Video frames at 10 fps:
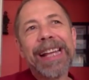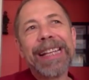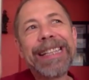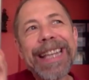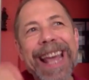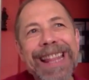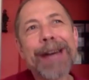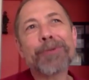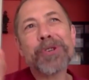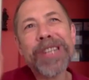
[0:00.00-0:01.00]

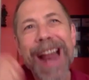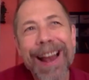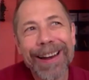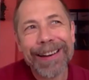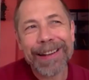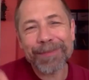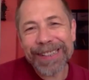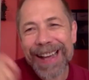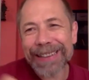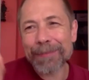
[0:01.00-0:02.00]
nienaruszalnym
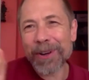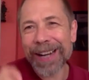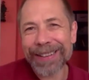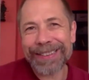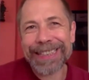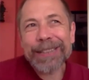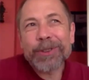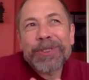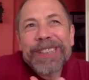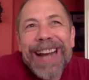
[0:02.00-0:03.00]
dla demokracji,
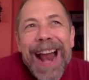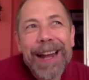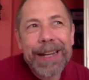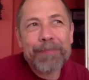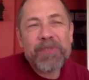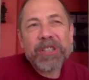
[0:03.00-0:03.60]
niedotykalnym, mhm.